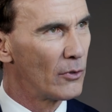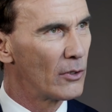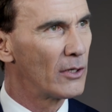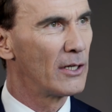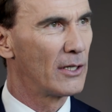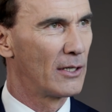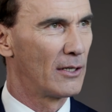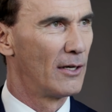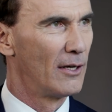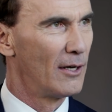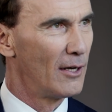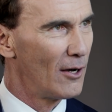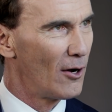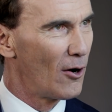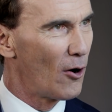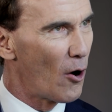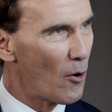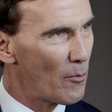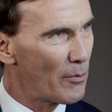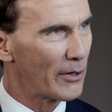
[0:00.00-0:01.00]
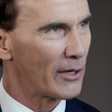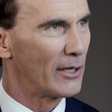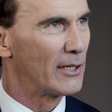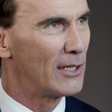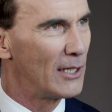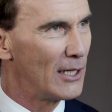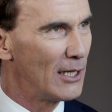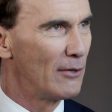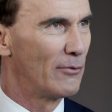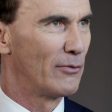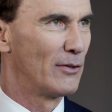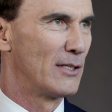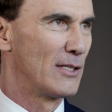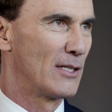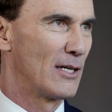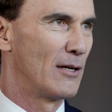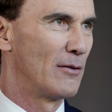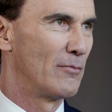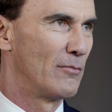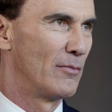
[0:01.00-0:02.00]
wirklich operativ in
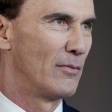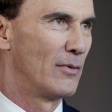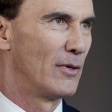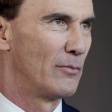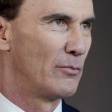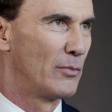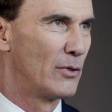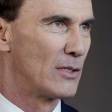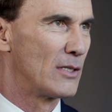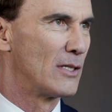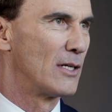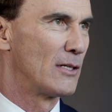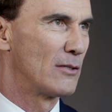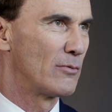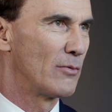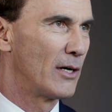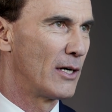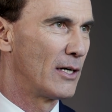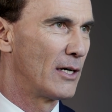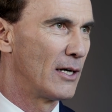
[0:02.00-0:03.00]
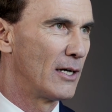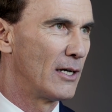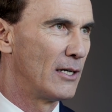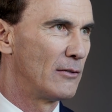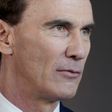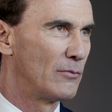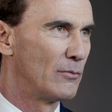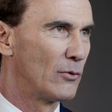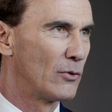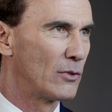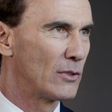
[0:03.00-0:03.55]
seinem Business weiterhelfen.